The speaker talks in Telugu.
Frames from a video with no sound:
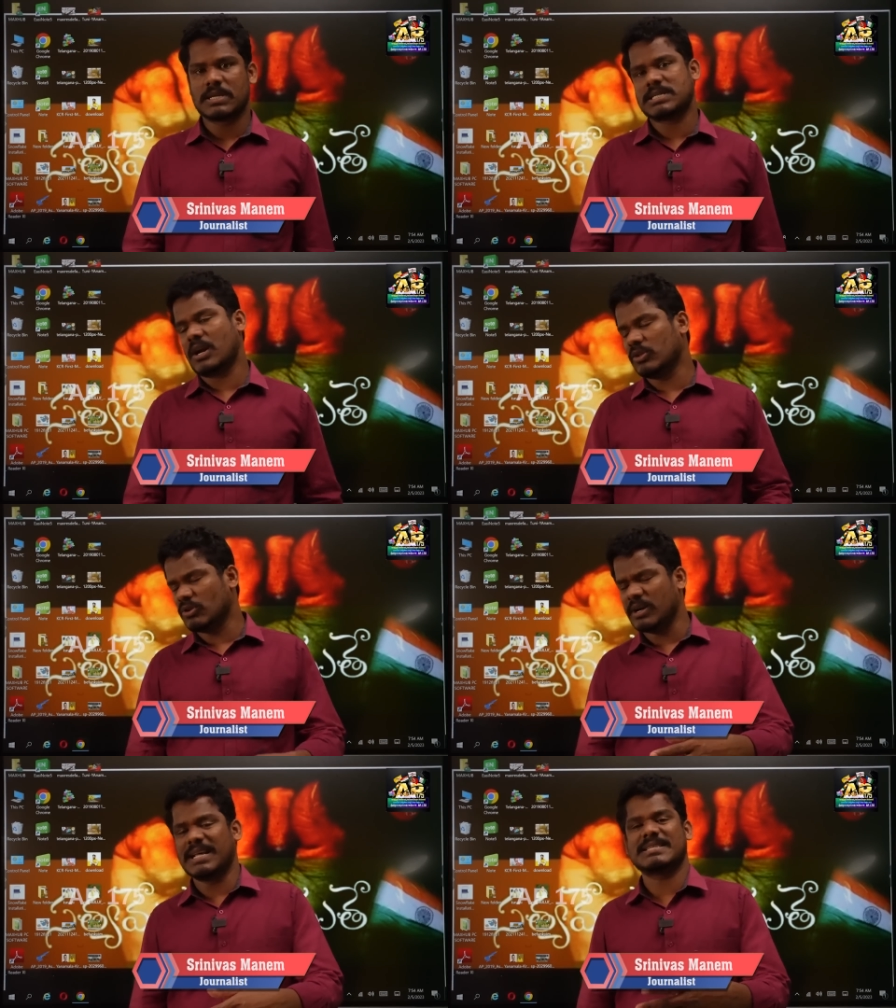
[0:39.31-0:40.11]
సరే
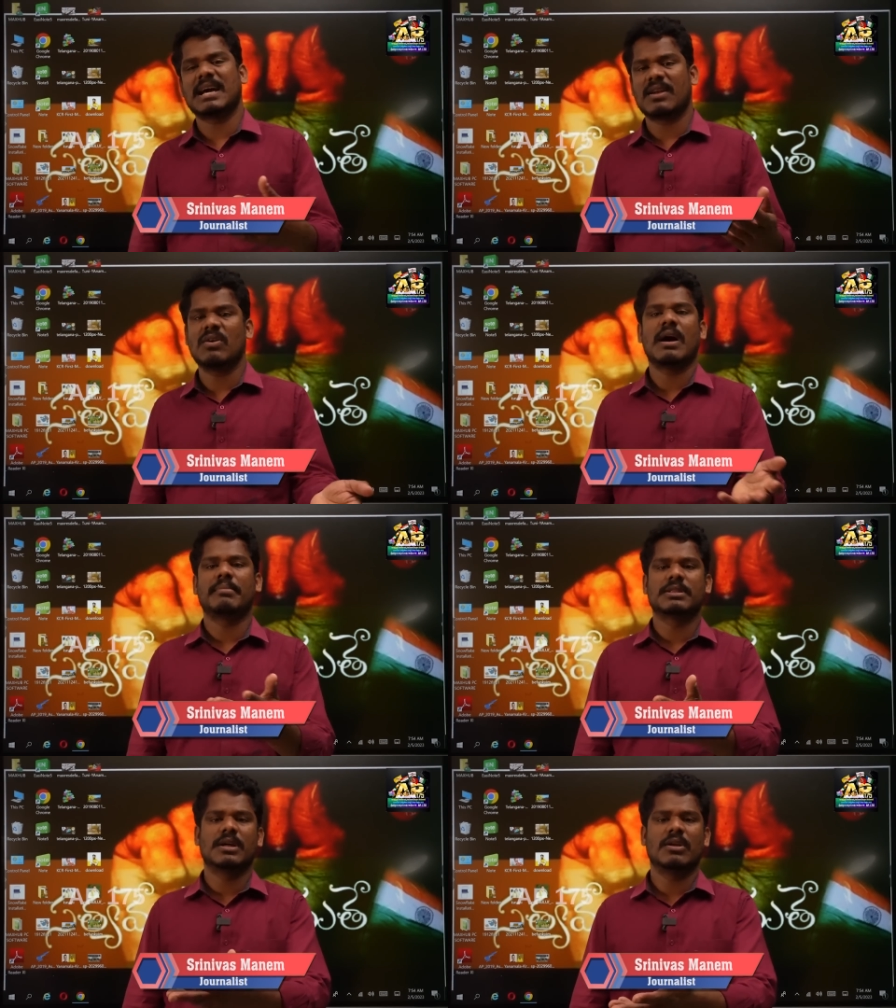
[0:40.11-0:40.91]
అందులో నిజాలో
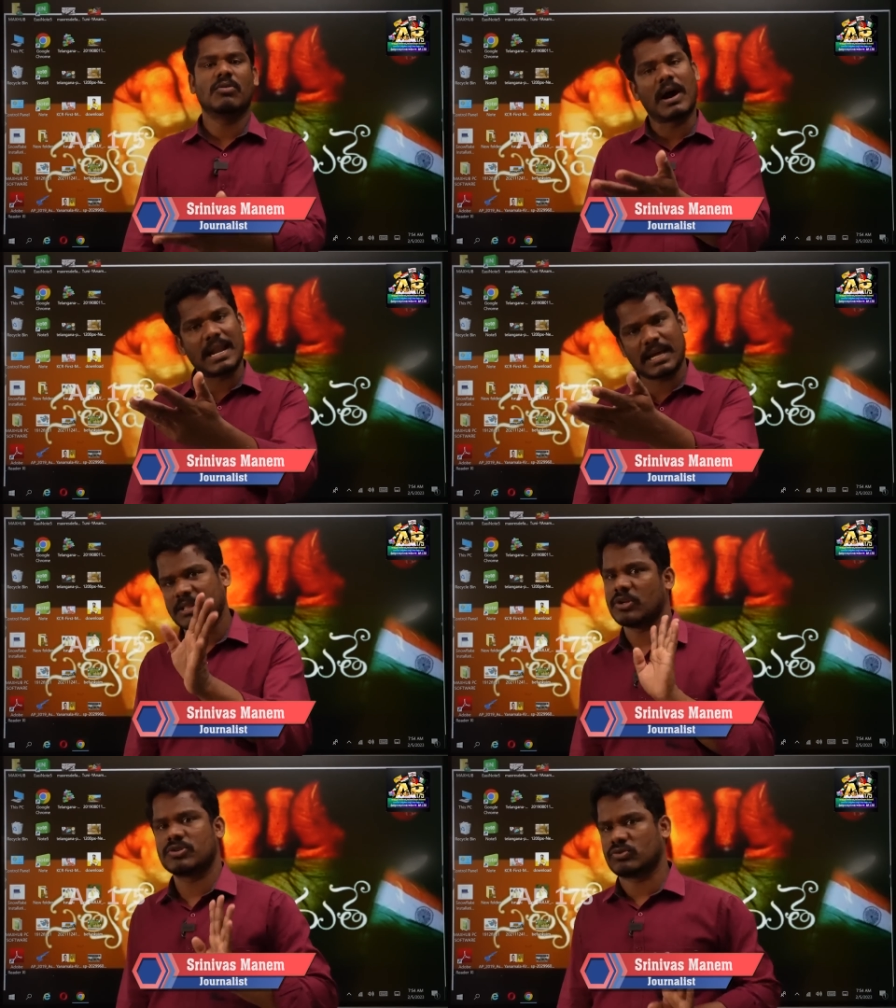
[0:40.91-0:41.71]
అబద్ధాలో వాళ్ళకే
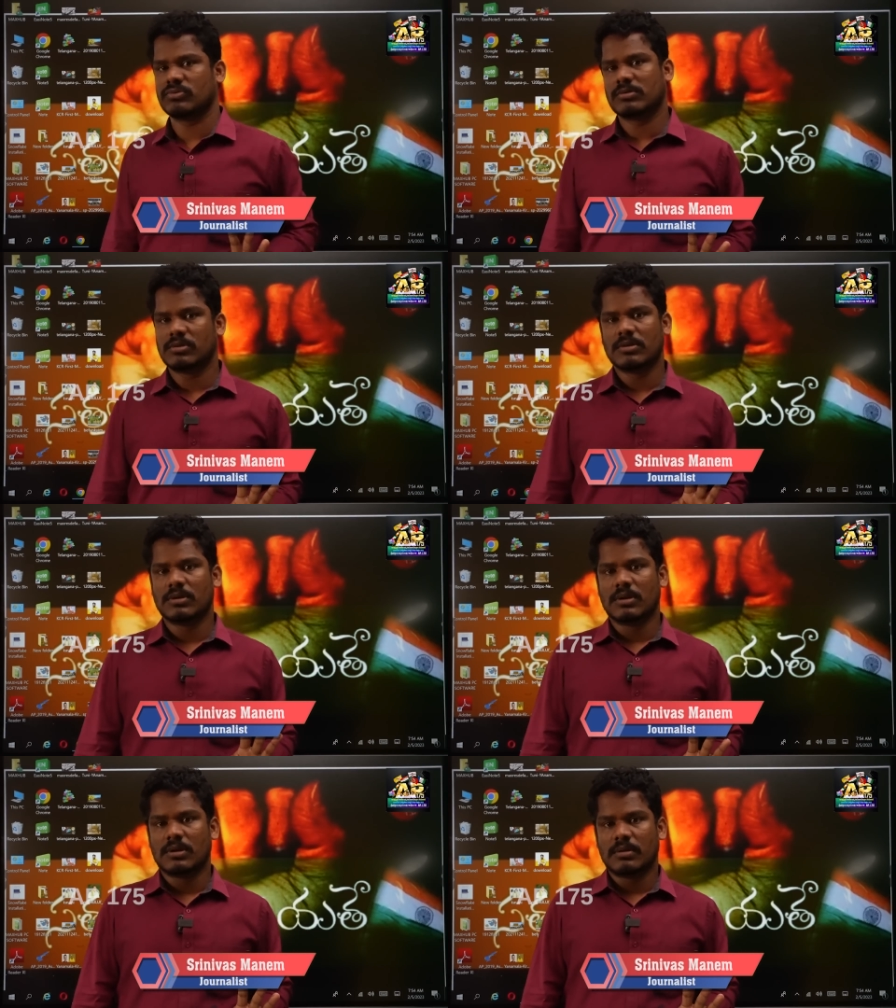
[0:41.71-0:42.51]
తెలుసు
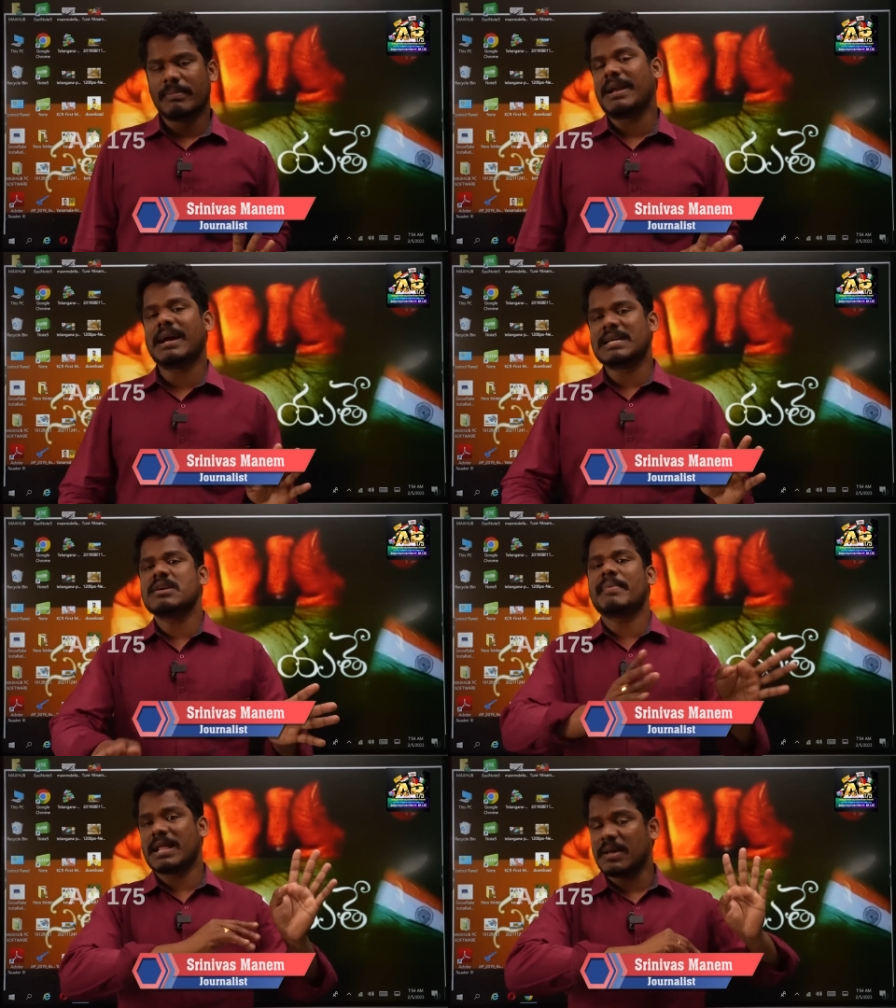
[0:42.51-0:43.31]
మనం
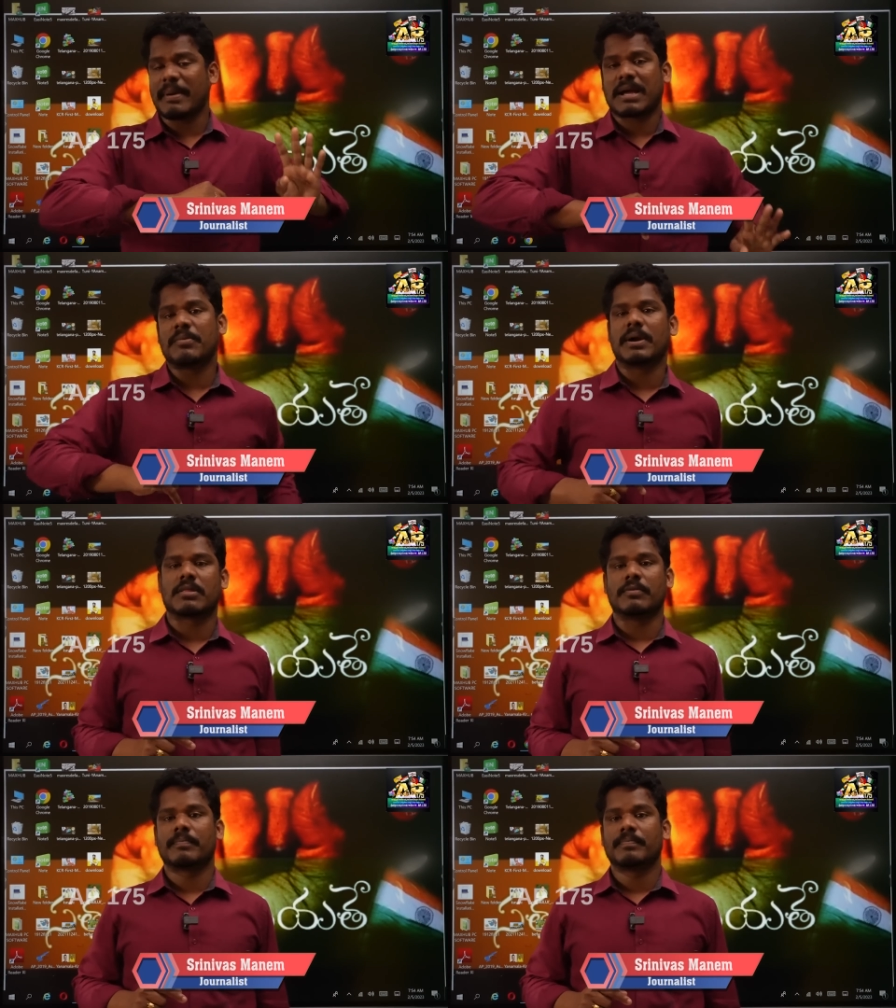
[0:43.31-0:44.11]
కాసేపు అదే పక్కన పెడదాం